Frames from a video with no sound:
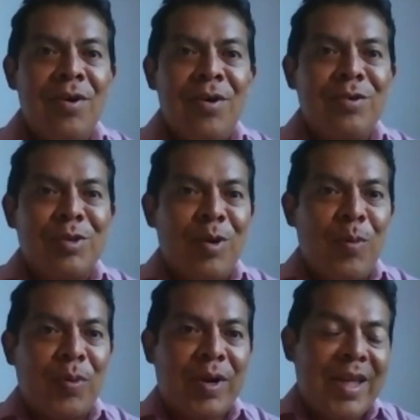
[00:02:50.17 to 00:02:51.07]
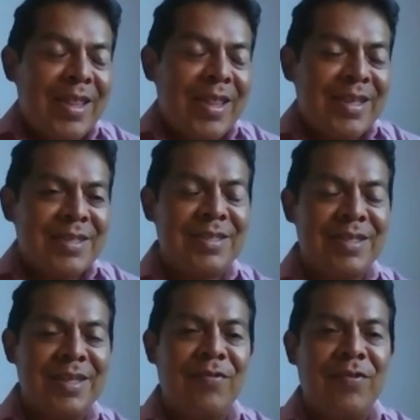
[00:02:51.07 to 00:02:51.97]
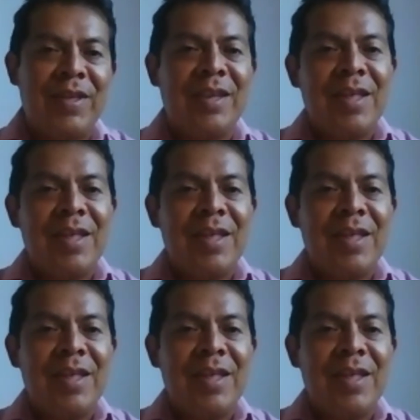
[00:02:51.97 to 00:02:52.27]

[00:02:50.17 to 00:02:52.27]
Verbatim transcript: o solo por redes, este, en fin,